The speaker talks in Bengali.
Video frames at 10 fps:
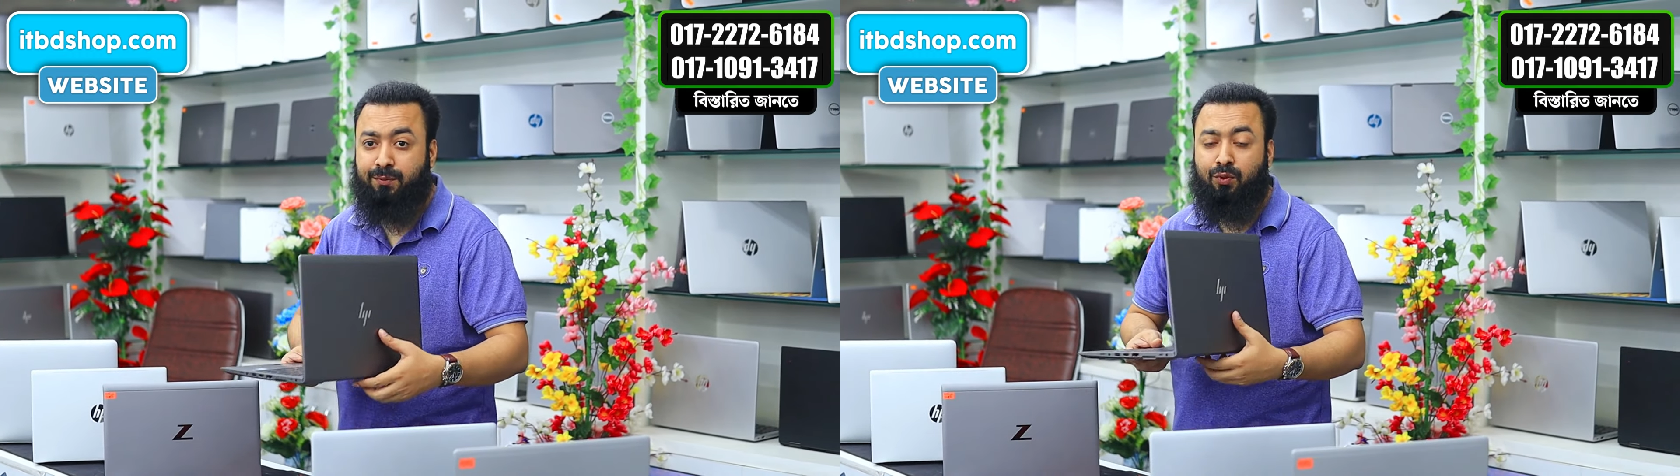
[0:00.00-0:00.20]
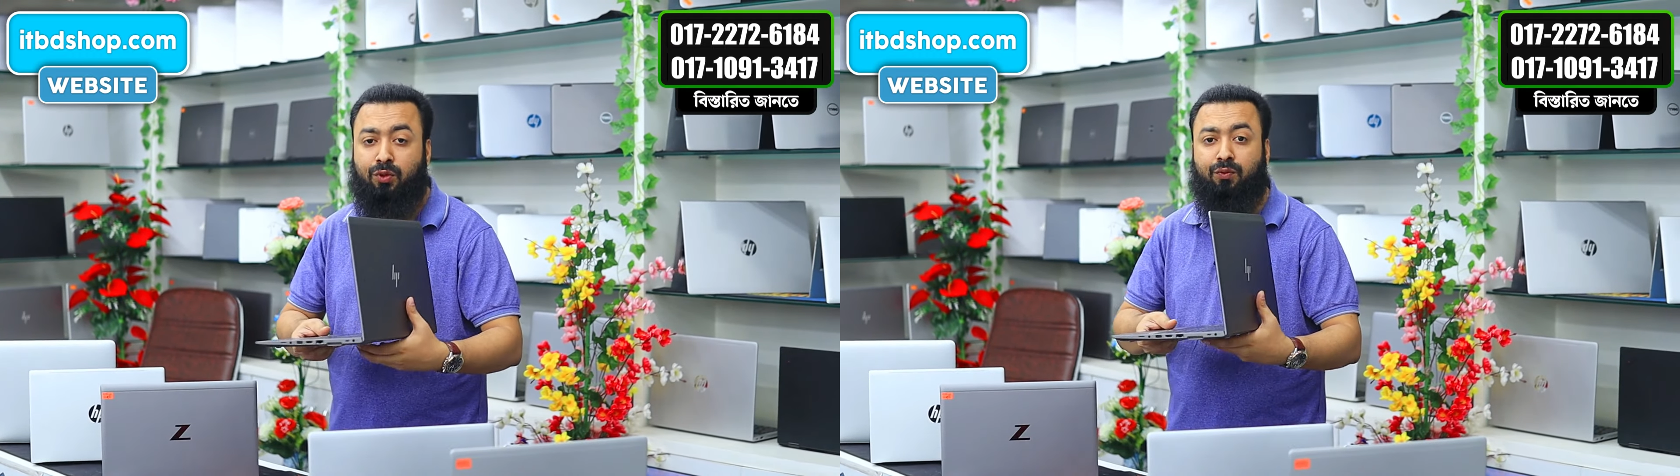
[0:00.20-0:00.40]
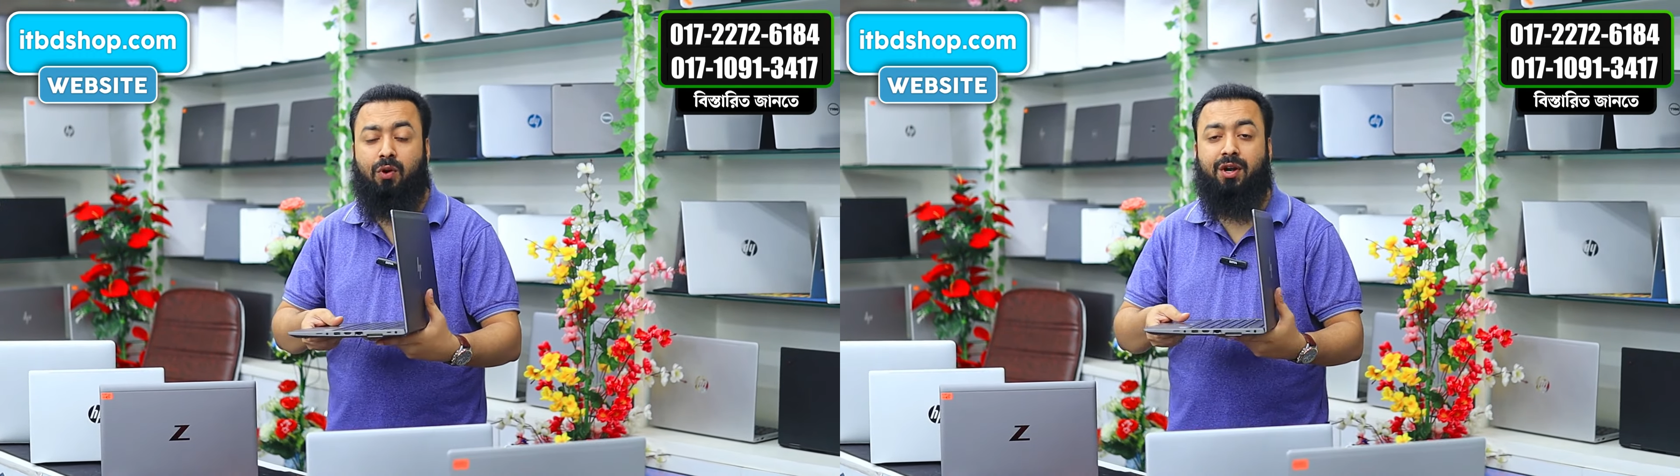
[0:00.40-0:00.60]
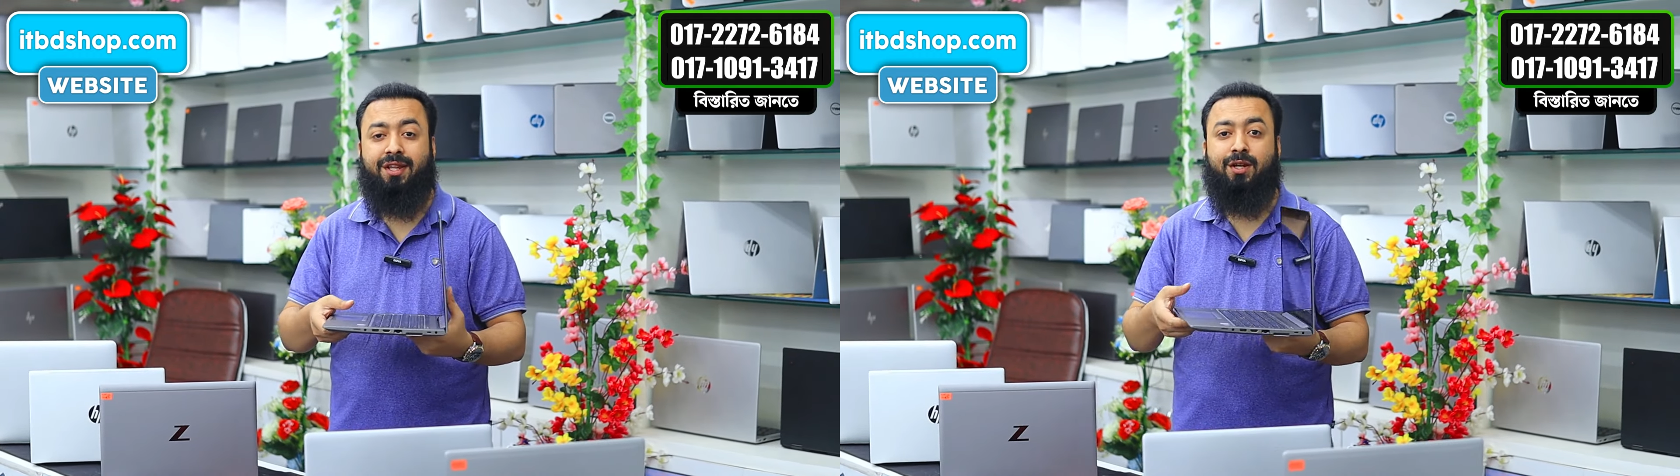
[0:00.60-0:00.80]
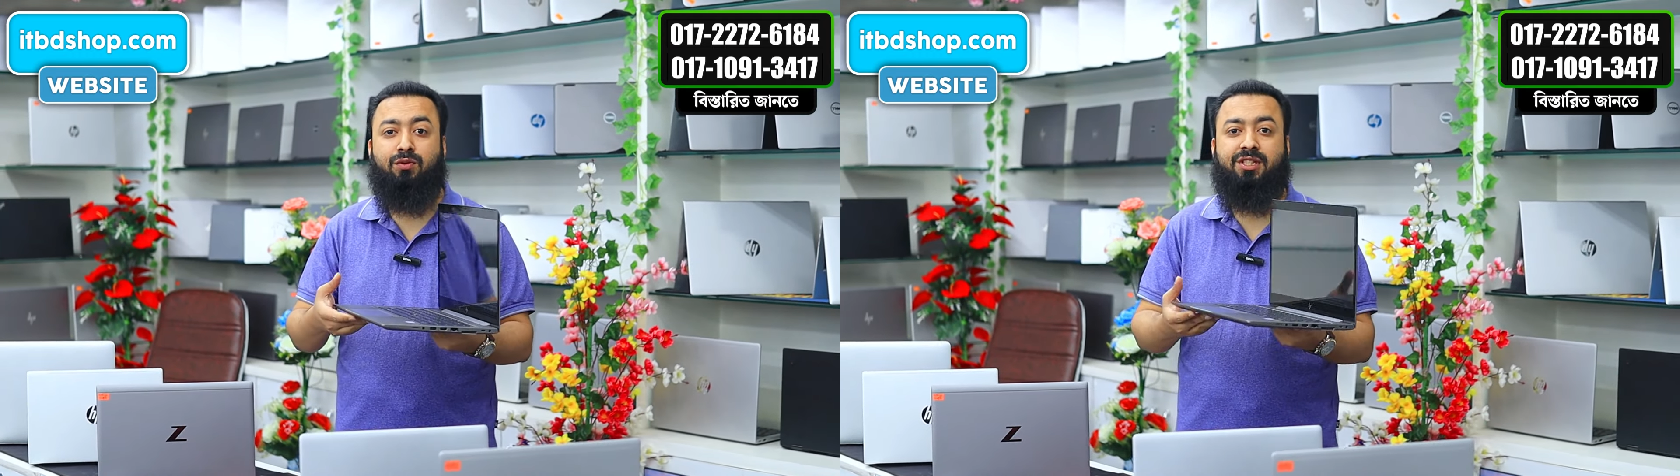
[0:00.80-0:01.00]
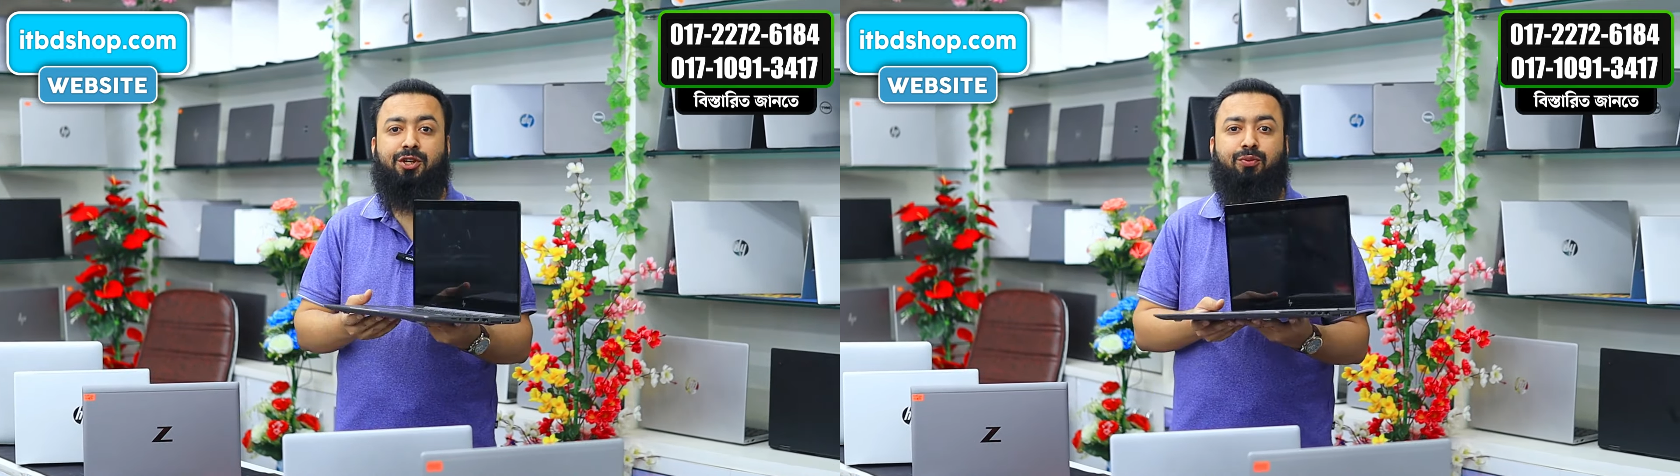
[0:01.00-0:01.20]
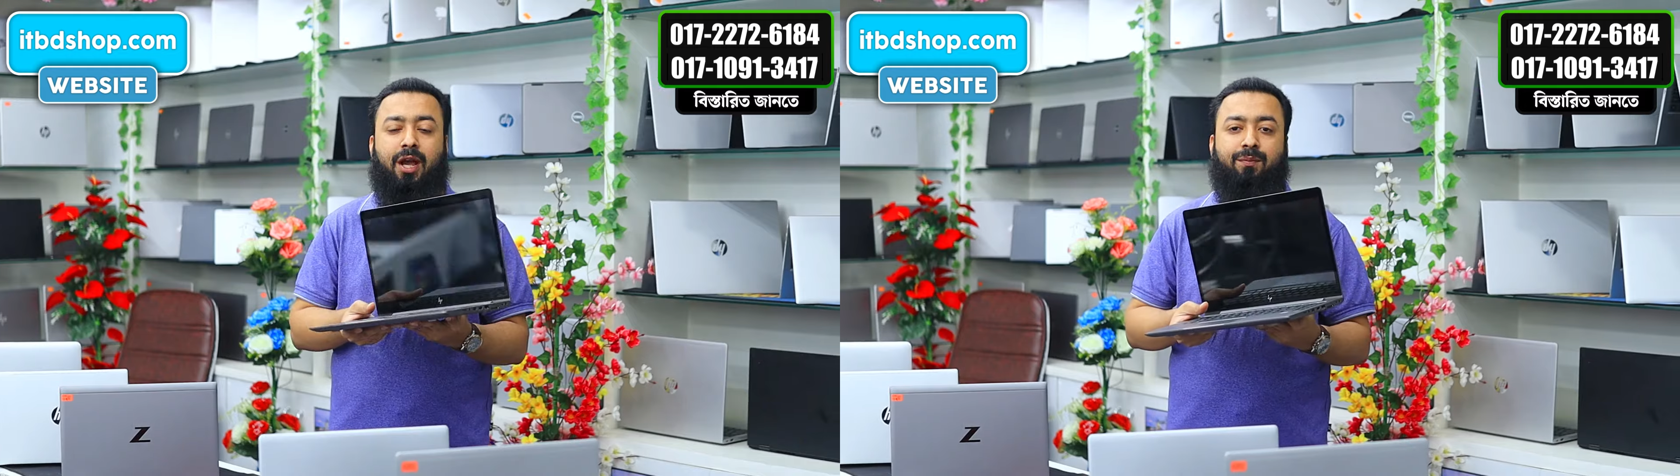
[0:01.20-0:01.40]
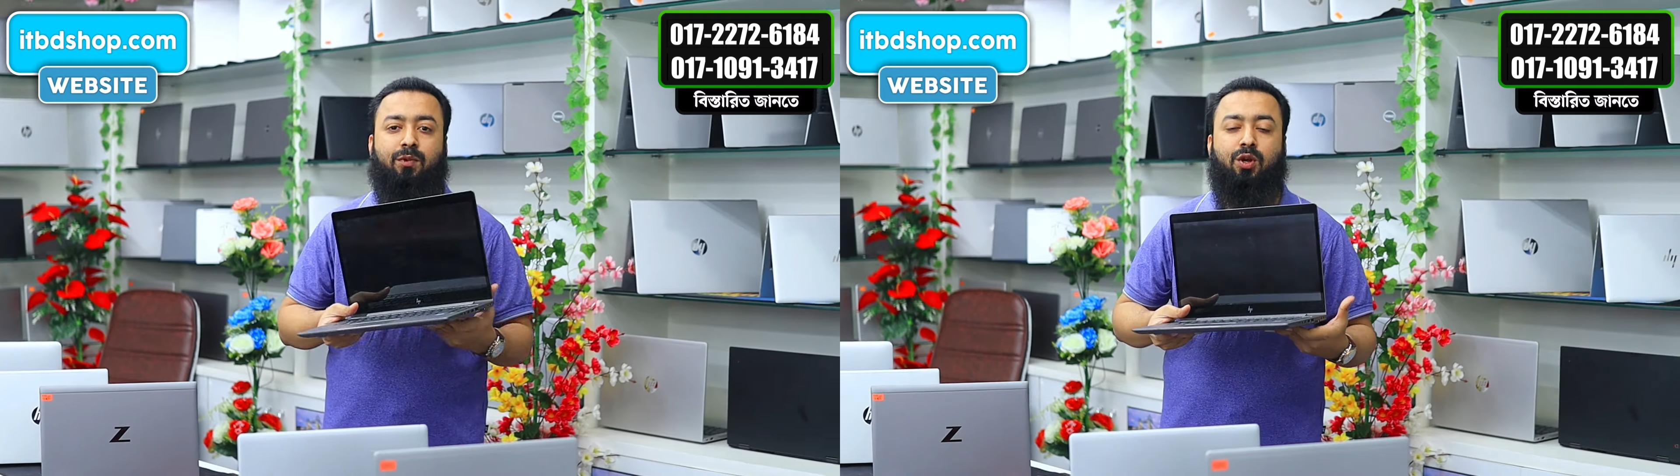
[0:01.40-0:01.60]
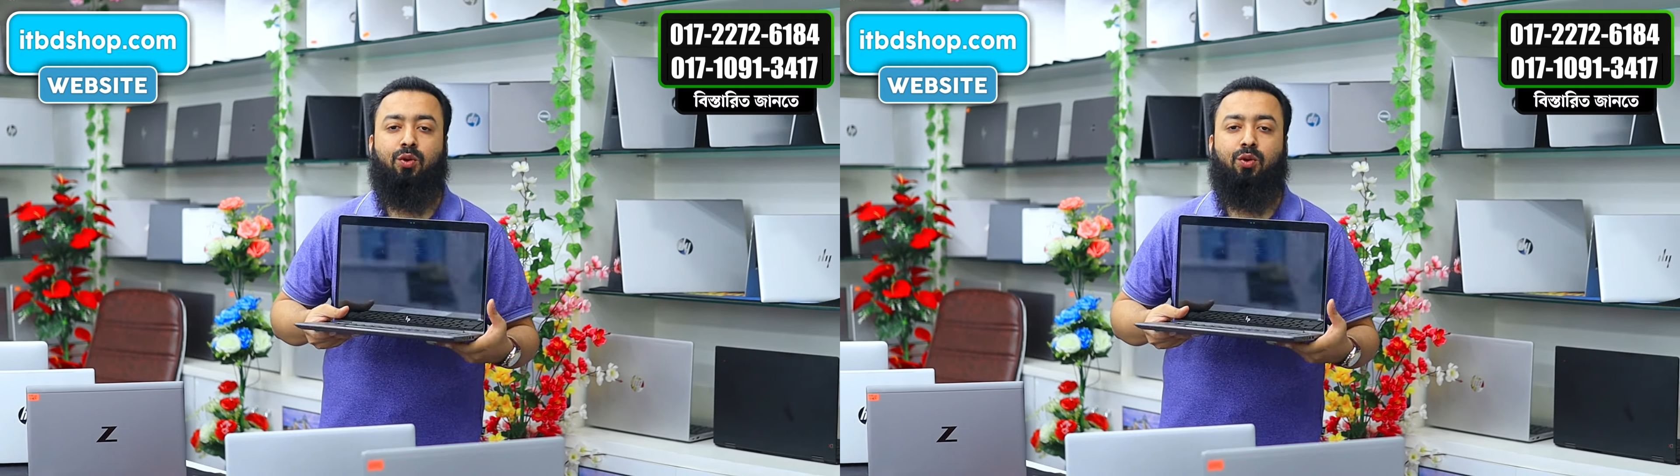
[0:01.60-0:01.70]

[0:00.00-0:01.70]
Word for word: বুক ফর্টিন নিউ জি ফাইভ